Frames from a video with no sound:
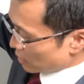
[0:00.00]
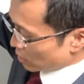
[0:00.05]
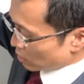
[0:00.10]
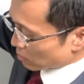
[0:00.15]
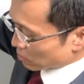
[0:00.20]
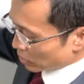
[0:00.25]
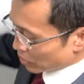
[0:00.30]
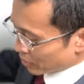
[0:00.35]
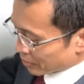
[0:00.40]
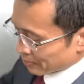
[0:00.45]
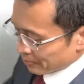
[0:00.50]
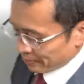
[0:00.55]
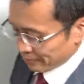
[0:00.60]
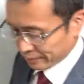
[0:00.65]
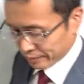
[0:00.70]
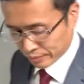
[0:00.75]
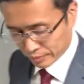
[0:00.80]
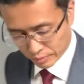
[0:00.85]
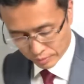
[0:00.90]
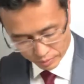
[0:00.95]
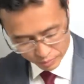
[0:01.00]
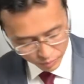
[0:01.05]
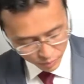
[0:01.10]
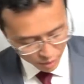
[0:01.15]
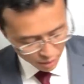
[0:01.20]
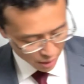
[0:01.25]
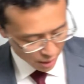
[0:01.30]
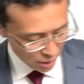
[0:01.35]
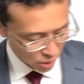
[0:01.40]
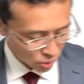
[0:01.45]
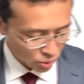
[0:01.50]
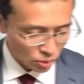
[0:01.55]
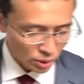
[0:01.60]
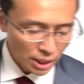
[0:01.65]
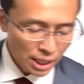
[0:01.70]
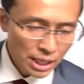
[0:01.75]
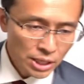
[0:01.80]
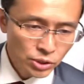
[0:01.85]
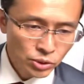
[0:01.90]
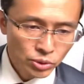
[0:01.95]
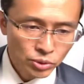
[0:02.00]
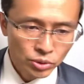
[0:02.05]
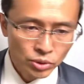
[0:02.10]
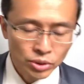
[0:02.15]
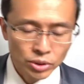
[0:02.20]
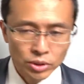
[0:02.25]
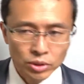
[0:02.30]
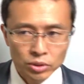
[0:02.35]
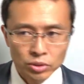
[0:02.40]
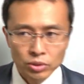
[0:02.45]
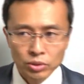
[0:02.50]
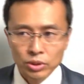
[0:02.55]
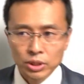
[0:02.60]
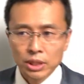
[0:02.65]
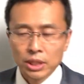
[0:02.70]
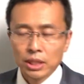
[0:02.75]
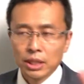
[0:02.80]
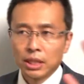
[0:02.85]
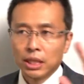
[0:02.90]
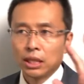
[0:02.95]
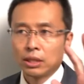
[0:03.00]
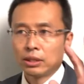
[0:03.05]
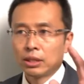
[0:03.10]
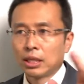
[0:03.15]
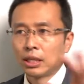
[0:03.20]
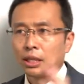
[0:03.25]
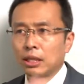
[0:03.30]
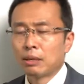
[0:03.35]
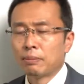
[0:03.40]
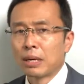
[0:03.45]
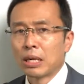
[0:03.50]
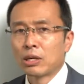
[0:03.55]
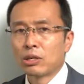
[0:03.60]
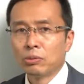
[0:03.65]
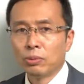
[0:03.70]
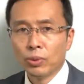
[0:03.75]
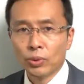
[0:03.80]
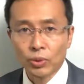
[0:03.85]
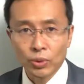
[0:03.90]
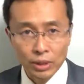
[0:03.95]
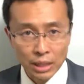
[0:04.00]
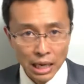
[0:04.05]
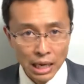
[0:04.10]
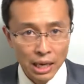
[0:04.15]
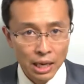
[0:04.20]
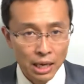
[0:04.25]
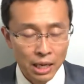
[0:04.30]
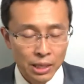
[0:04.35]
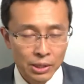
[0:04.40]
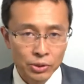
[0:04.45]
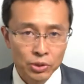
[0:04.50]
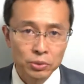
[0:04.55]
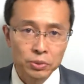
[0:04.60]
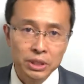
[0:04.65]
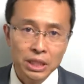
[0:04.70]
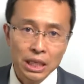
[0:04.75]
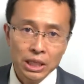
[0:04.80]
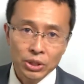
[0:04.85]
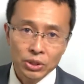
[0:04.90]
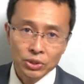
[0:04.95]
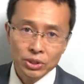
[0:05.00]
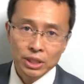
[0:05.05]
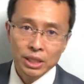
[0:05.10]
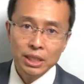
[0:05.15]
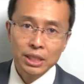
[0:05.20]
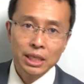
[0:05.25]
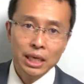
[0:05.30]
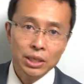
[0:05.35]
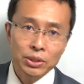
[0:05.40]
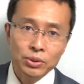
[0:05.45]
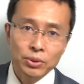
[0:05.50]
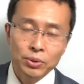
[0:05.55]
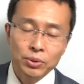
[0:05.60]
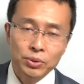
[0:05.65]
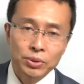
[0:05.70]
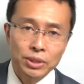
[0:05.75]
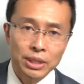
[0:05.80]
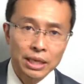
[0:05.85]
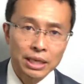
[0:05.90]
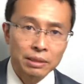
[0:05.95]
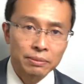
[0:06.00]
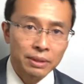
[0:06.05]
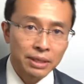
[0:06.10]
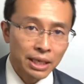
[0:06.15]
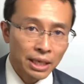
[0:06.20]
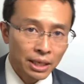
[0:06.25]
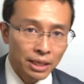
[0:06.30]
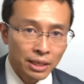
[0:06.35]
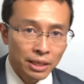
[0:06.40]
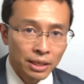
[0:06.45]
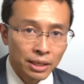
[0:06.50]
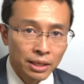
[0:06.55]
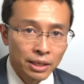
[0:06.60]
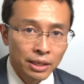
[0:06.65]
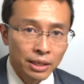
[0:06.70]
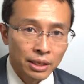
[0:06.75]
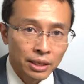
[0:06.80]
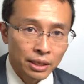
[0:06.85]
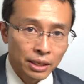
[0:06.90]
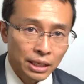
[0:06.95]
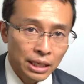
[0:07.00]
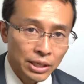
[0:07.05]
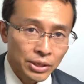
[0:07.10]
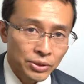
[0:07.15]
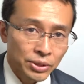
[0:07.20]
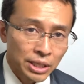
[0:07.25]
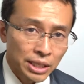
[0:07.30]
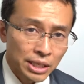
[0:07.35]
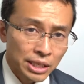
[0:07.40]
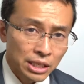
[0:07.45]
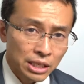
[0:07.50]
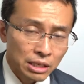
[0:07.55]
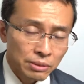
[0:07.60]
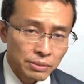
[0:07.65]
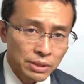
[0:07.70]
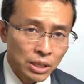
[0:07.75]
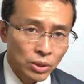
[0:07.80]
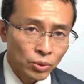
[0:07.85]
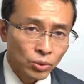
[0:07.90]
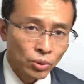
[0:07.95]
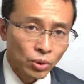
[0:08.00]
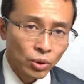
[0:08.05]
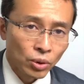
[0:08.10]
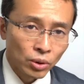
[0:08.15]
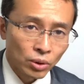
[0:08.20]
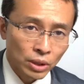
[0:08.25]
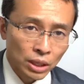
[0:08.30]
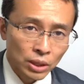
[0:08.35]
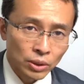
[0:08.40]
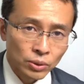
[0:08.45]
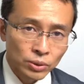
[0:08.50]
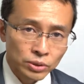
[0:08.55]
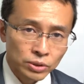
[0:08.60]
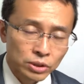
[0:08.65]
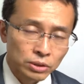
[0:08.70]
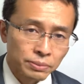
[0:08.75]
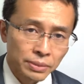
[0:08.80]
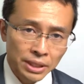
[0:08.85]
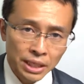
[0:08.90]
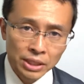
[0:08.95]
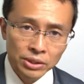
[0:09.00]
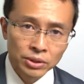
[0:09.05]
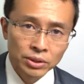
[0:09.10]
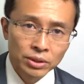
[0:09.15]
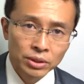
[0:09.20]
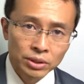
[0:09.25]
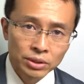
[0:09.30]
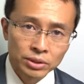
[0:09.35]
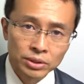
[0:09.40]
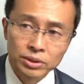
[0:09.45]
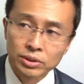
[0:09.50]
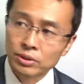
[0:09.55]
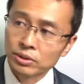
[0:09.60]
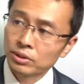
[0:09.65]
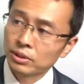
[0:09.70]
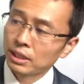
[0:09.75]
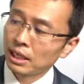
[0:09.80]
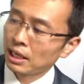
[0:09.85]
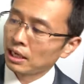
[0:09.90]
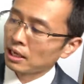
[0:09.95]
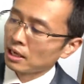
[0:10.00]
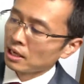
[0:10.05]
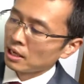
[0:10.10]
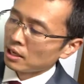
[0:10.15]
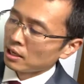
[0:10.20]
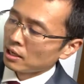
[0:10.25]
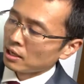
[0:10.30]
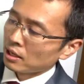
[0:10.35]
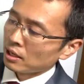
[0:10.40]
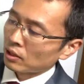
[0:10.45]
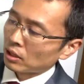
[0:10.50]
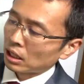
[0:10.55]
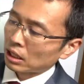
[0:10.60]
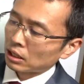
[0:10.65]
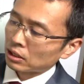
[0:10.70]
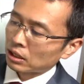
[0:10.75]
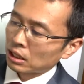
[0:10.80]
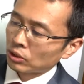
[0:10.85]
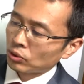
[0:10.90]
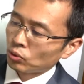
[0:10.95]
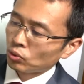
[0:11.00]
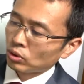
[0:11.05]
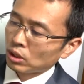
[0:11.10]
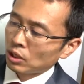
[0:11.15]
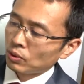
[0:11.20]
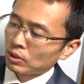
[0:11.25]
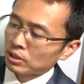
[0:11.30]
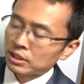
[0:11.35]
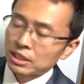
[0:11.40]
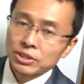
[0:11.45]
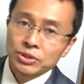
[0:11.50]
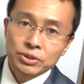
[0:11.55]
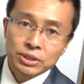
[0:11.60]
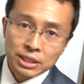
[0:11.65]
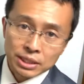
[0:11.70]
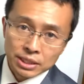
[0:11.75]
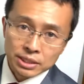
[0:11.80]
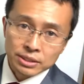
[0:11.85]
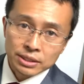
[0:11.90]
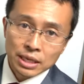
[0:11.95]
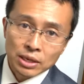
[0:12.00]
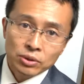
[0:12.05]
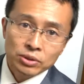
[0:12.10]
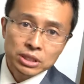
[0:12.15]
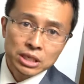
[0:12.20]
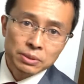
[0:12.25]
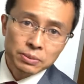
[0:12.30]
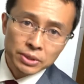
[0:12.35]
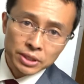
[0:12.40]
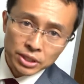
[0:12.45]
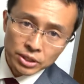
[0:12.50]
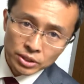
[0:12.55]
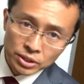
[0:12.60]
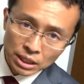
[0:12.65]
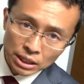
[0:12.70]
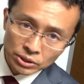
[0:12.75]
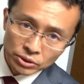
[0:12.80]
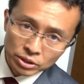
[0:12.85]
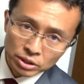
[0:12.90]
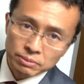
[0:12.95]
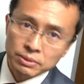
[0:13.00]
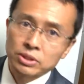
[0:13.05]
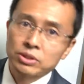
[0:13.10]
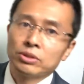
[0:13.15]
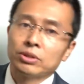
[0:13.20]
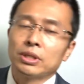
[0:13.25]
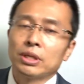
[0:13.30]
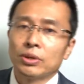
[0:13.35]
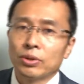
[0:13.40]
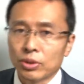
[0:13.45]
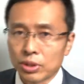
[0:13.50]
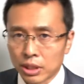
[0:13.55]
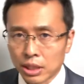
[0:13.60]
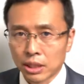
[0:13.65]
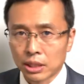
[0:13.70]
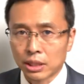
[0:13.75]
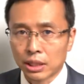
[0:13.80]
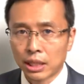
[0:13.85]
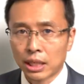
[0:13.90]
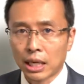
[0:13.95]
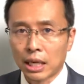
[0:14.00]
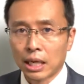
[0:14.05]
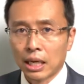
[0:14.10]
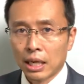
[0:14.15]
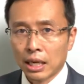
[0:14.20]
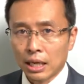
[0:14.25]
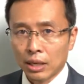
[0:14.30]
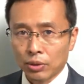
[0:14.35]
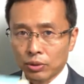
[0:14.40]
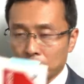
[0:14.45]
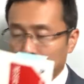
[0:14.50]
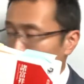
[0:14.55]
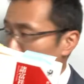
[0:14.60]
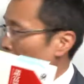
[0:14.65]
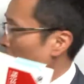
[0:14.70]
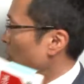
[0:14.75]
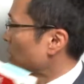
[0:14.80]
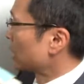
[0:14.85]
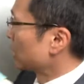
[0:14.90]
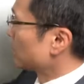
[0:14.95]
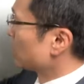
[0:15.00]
れども、えっと、傾聴というその心理学的なバックボーンとかそういうのをちゃんと知りたいということであればね、えー、我流にならないためにはこの本がおすすめだということで。角川選手さんですね。こちらもリンク貼っておきますので、よろしかったら、こちらも買っ